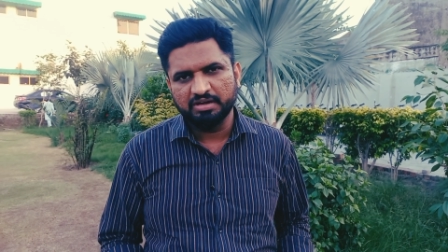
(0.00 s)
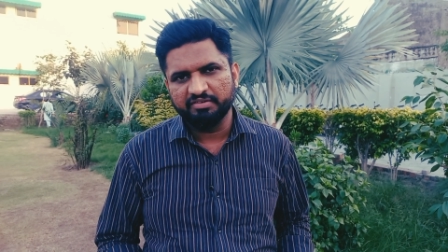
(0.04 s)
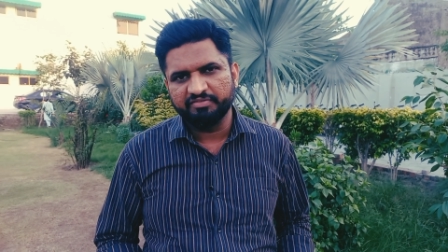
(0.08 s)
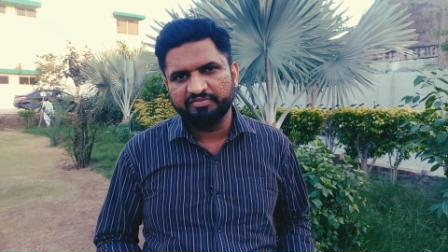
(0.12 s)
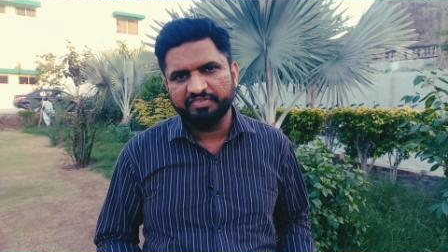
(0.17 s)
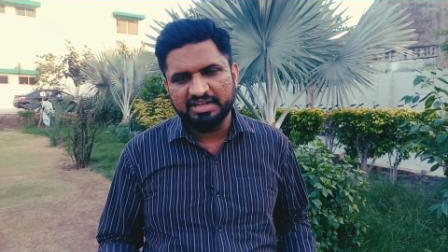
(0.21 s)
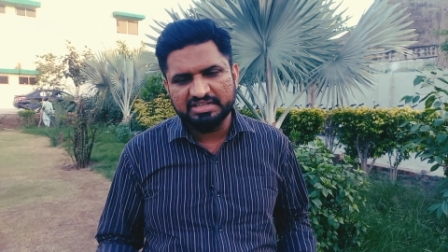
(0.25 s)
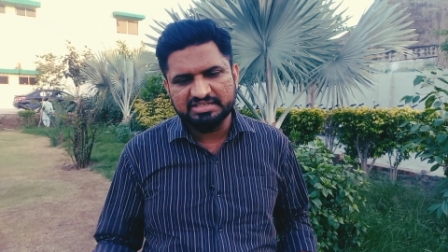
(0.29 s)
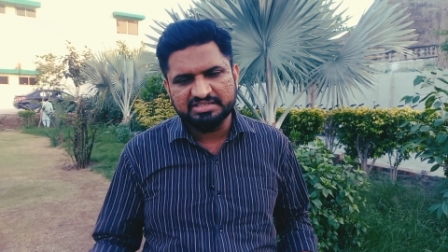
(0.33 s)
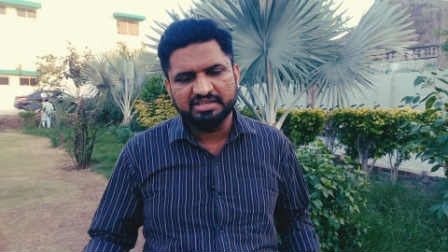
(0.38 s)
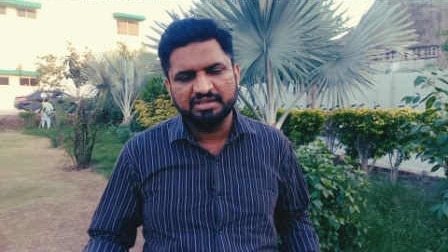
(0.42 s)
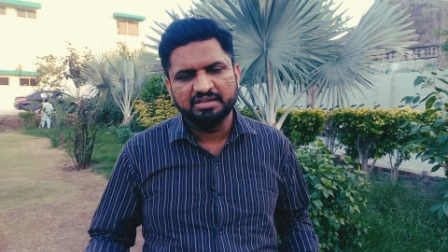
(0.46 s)

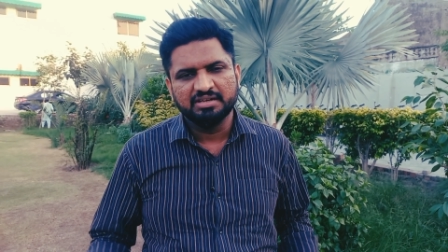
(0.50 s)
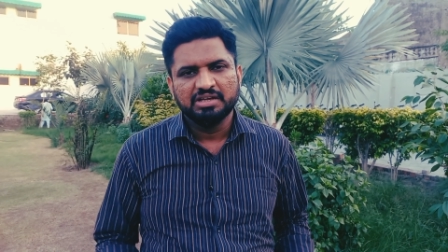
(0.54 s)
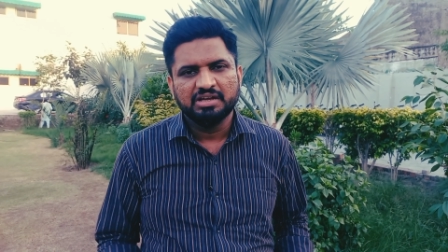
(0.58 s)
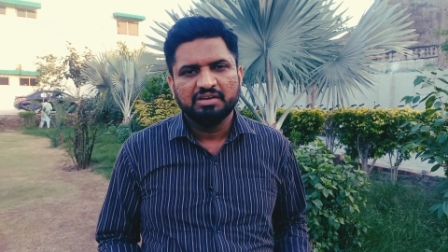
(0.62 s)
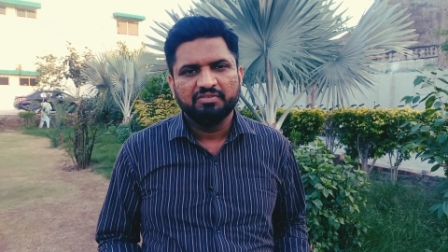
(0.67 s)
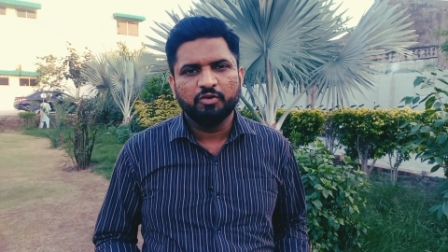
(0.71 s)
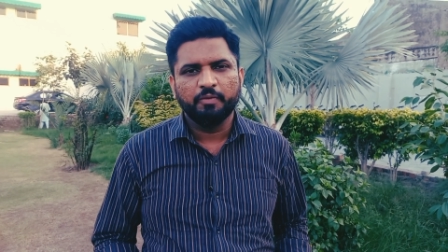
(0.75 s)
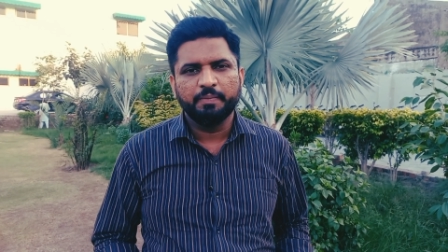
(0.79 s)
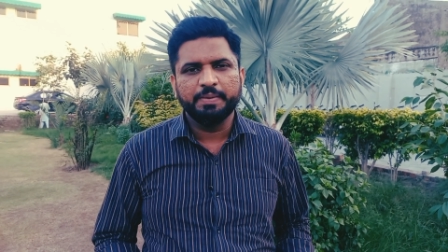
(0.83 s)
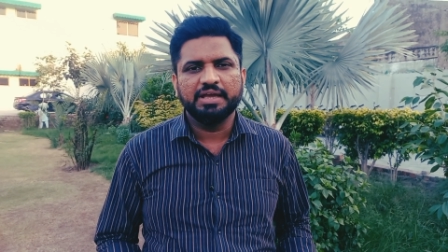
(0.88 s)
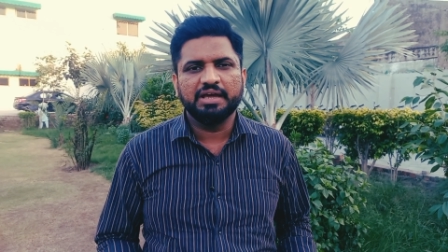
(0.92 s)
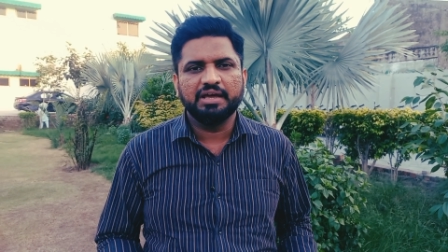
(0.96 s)
फैंस हैं
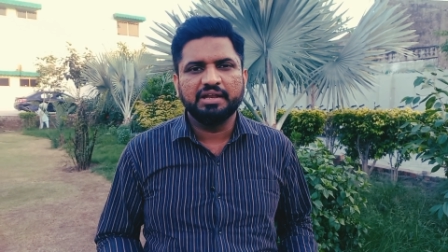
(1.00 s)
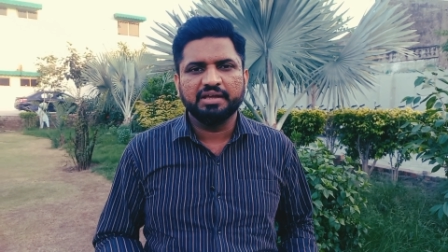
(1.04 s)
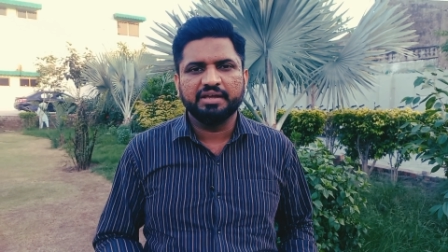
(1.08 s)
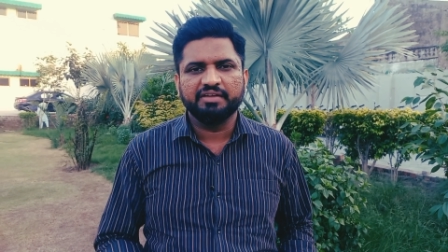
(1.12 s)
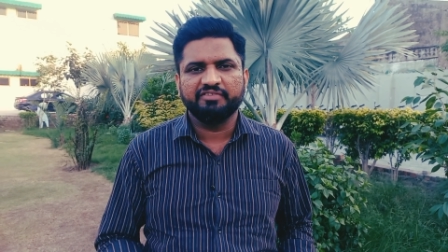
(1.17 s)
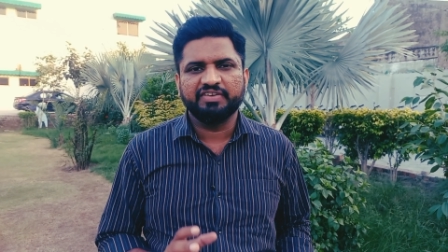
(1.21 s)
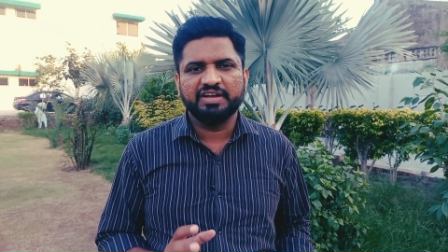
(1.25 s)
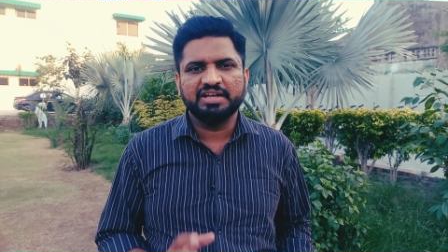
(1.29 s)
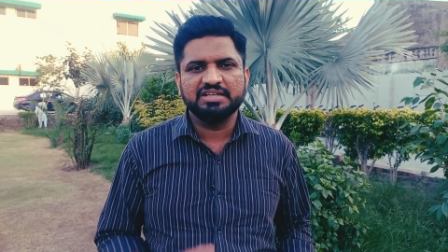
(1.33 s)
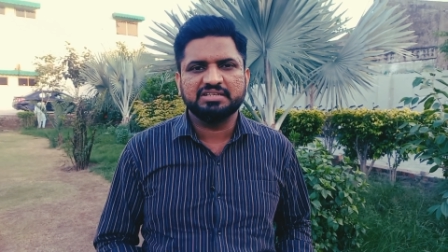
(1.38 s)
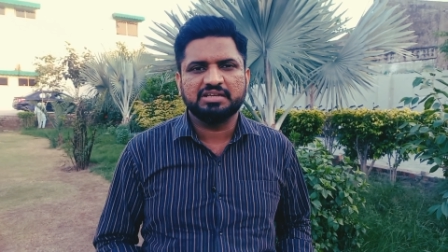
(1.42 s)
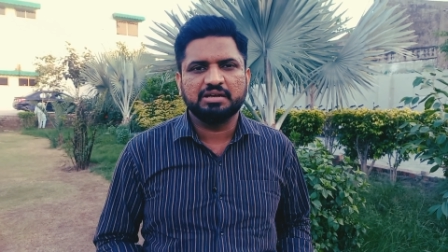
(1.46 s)
वो भी हैं लेकिन
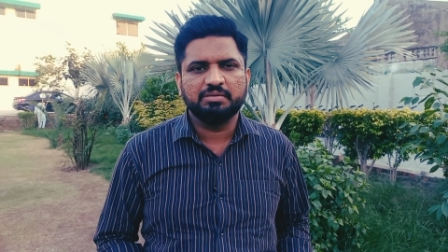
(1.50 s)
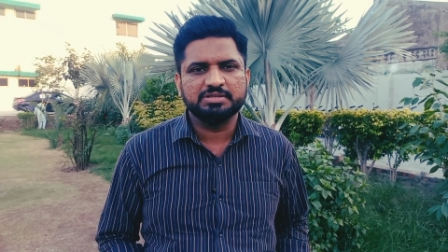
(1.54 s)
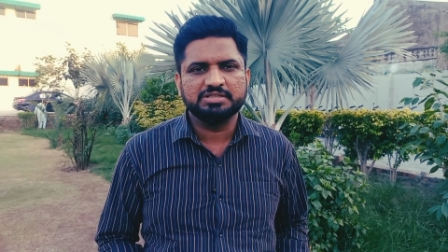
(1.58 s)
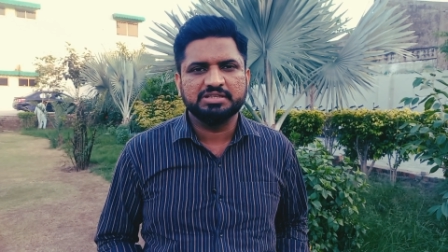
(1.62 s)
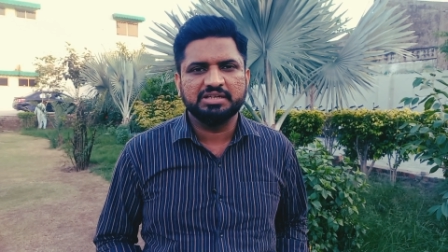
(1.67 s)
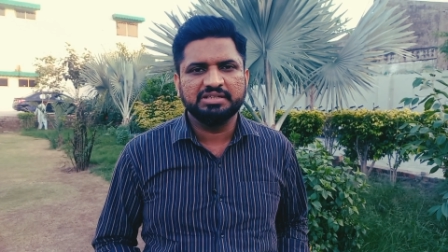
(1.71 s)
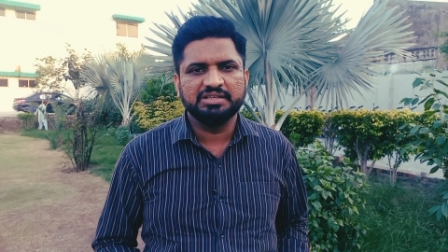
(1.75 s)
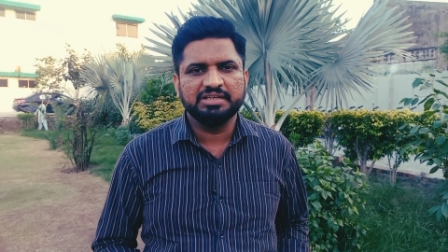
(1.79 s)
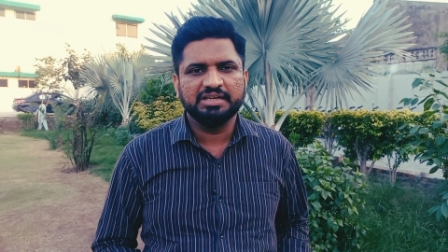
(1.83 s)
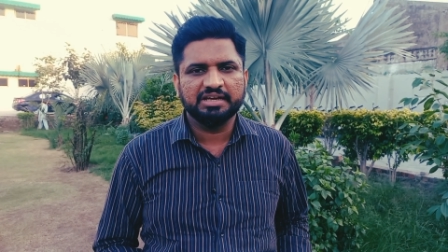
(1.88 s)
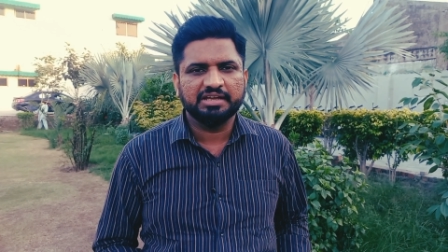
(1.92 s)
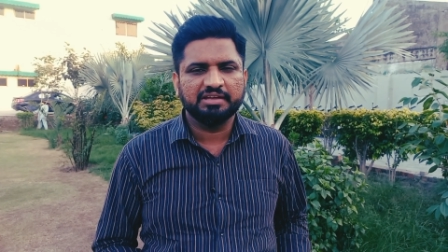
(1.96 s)
फैंस का
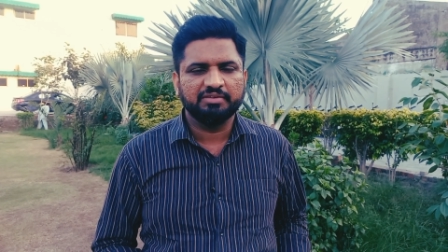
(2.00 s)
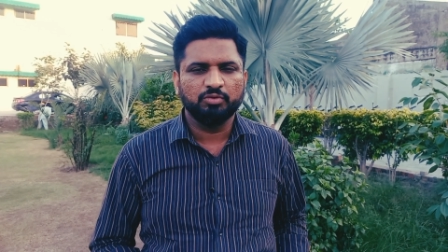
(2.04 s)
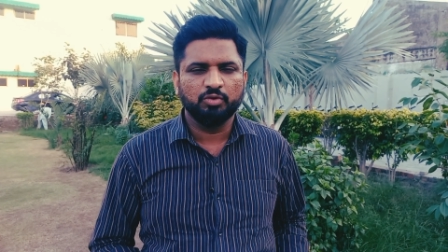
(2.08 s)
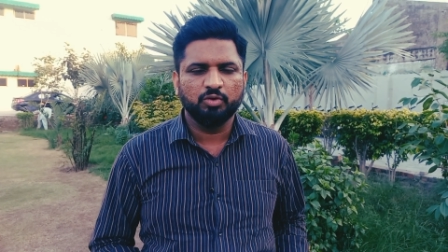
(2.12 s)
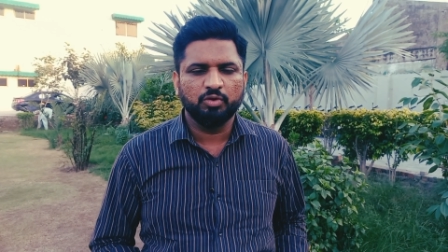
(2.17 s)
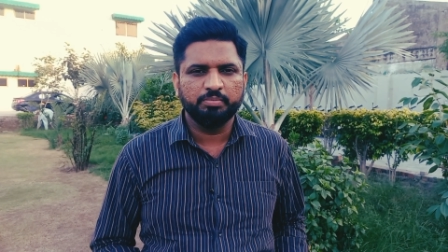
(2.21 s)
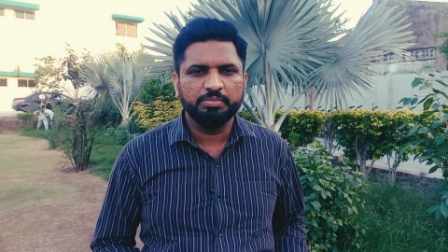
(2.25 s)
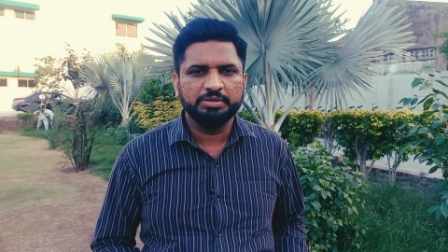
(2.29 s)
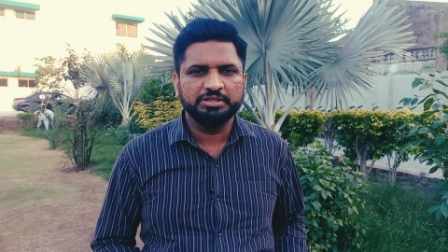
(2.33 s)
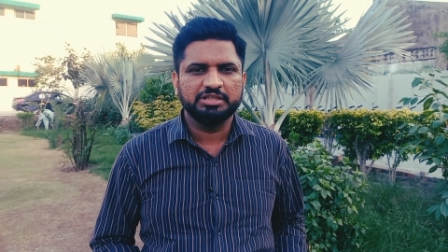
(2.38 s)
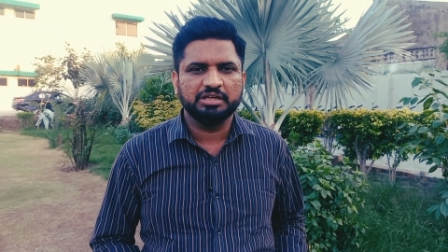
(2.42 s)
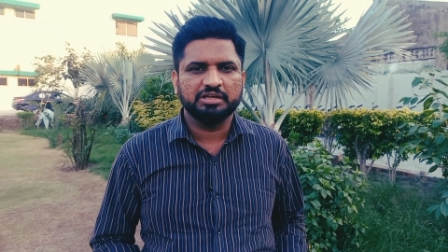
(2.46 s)
मसला ये है कि वो अभी